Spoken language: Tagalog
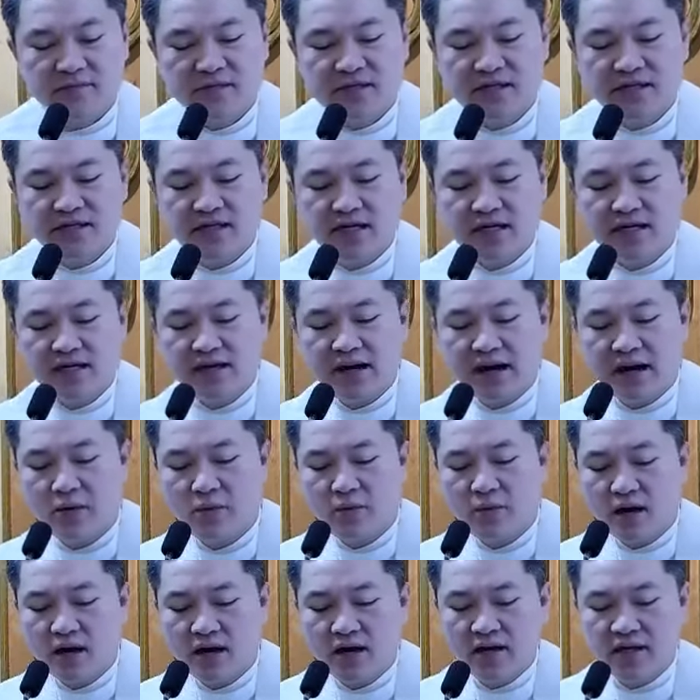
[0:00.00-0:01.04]
sa tabi
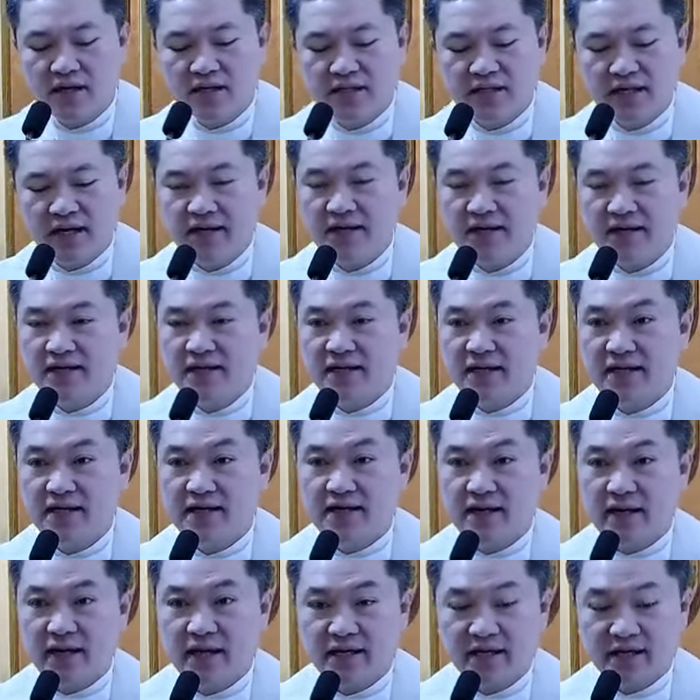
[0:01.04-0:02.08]
ng lawa
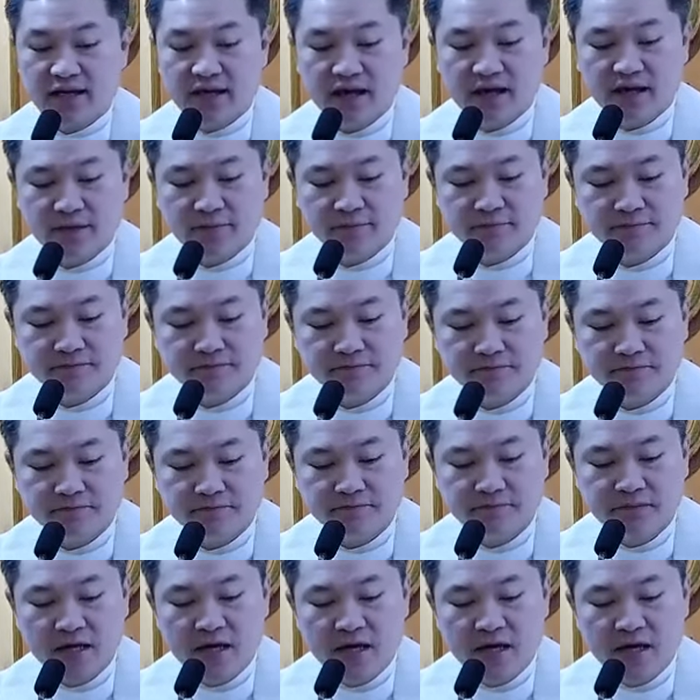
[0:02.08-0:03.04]
ng Galilea